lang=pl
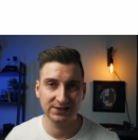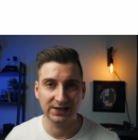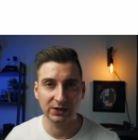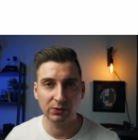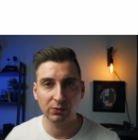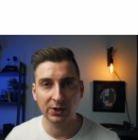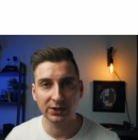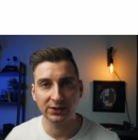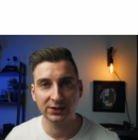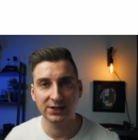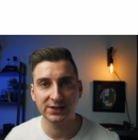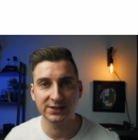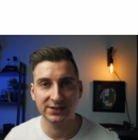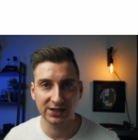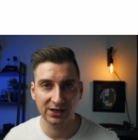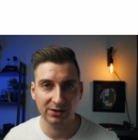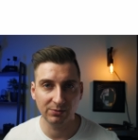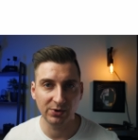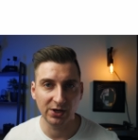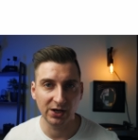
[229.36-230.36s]
zakładkę
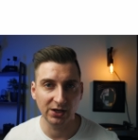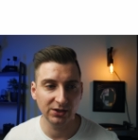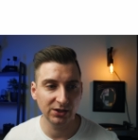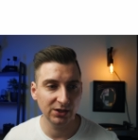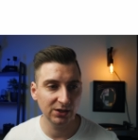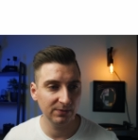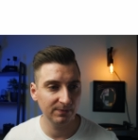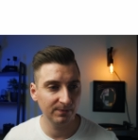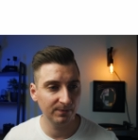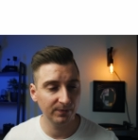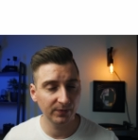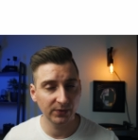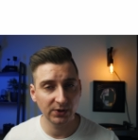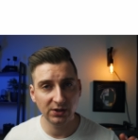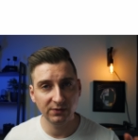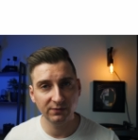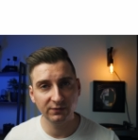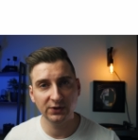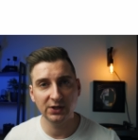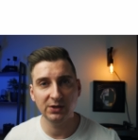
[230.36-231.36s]
zarabianie
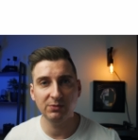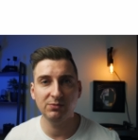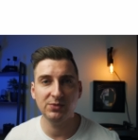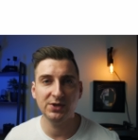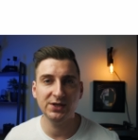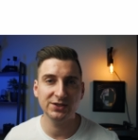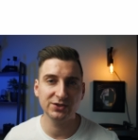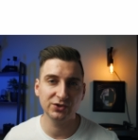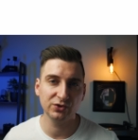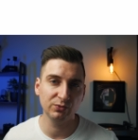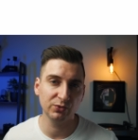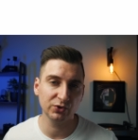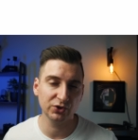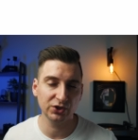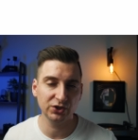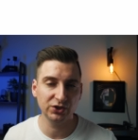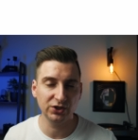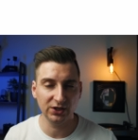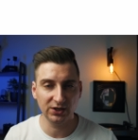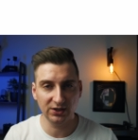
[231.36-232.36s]
i w tym miejscu
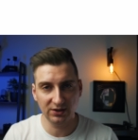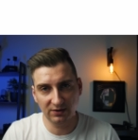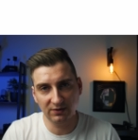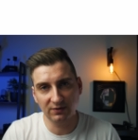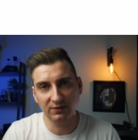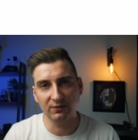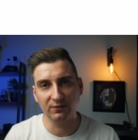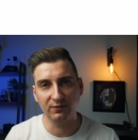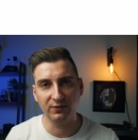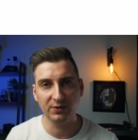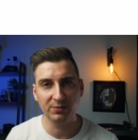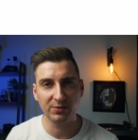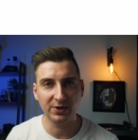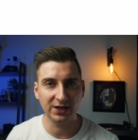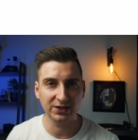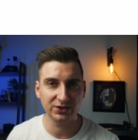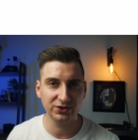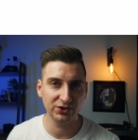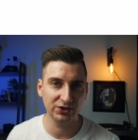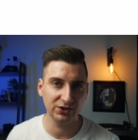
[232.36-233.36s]
możecie
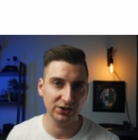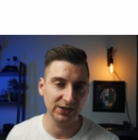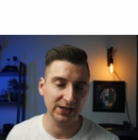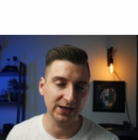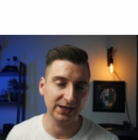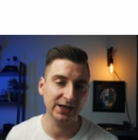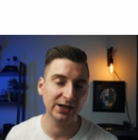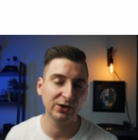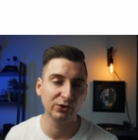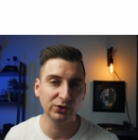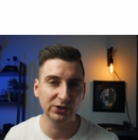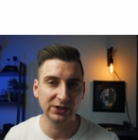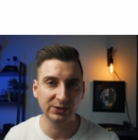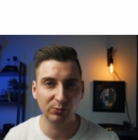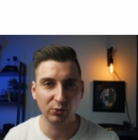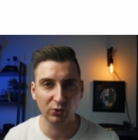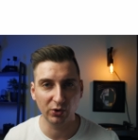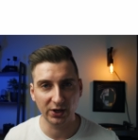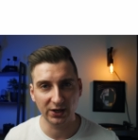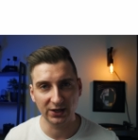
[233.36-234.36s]
wybrać jakiego
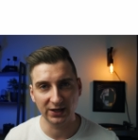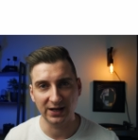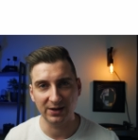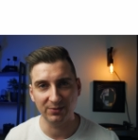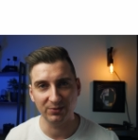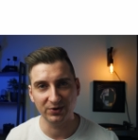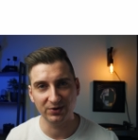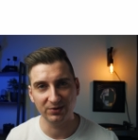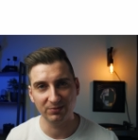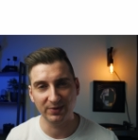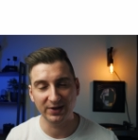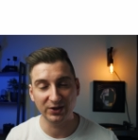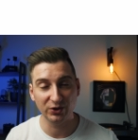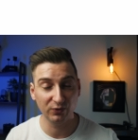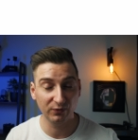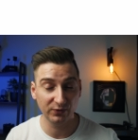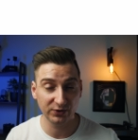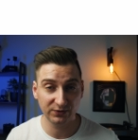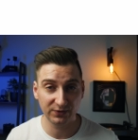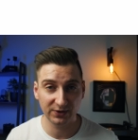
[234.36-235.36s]
typu reklamy
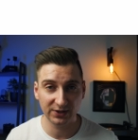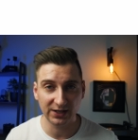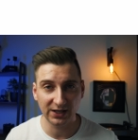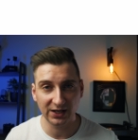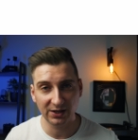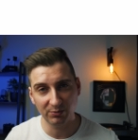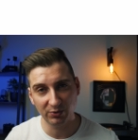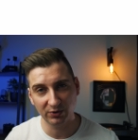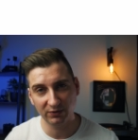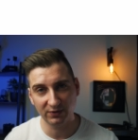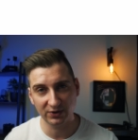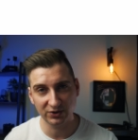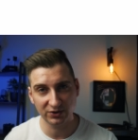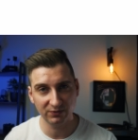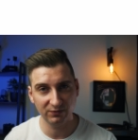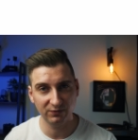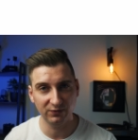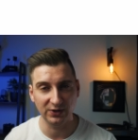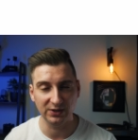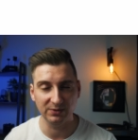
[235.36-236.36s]
będą wyświetlane pod
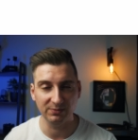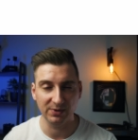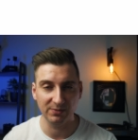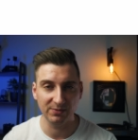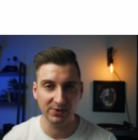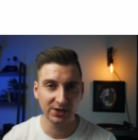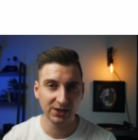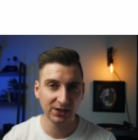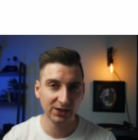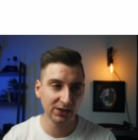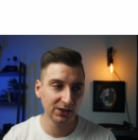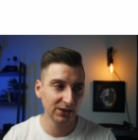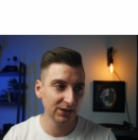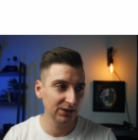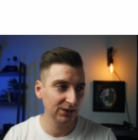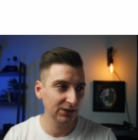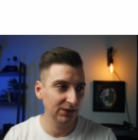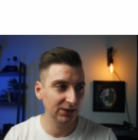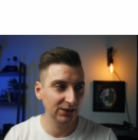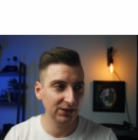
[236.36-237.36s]
waszym filmem.
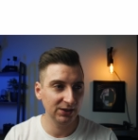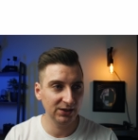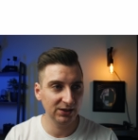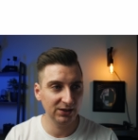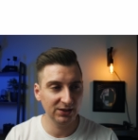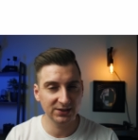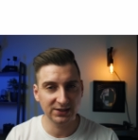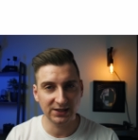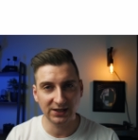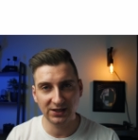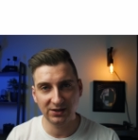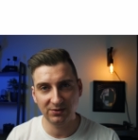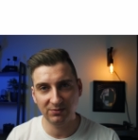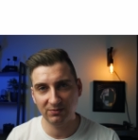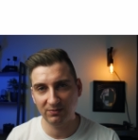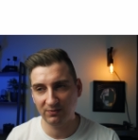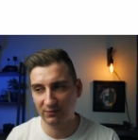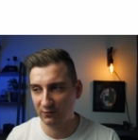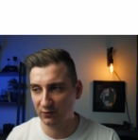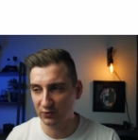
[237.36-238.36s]
I
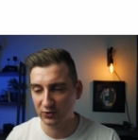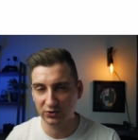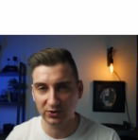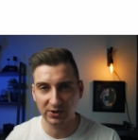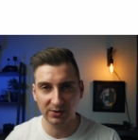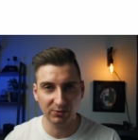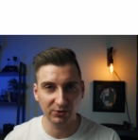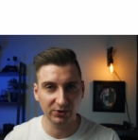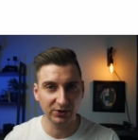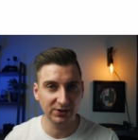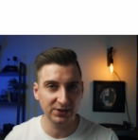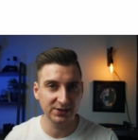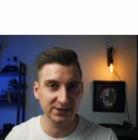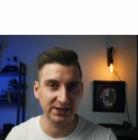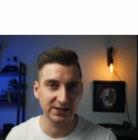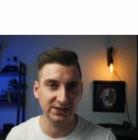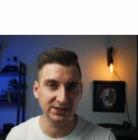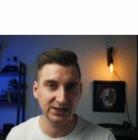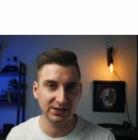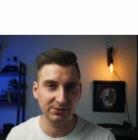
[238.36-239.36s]
zanim włączyłem
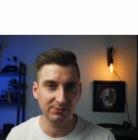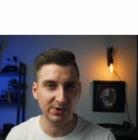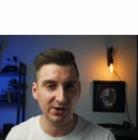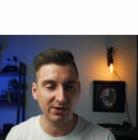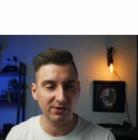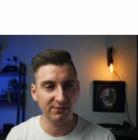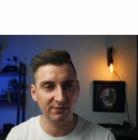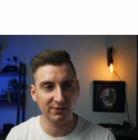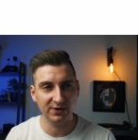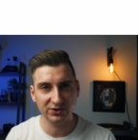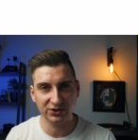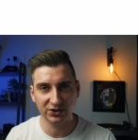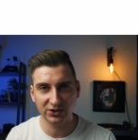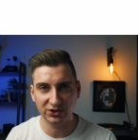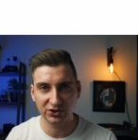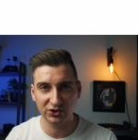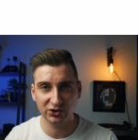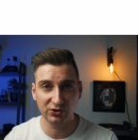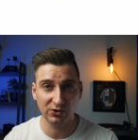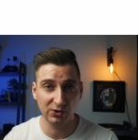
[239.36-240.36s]
monetyzację, miałem
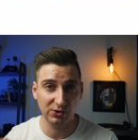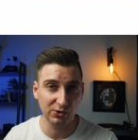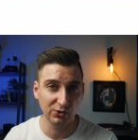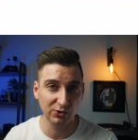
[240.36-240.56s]
wrażenie, że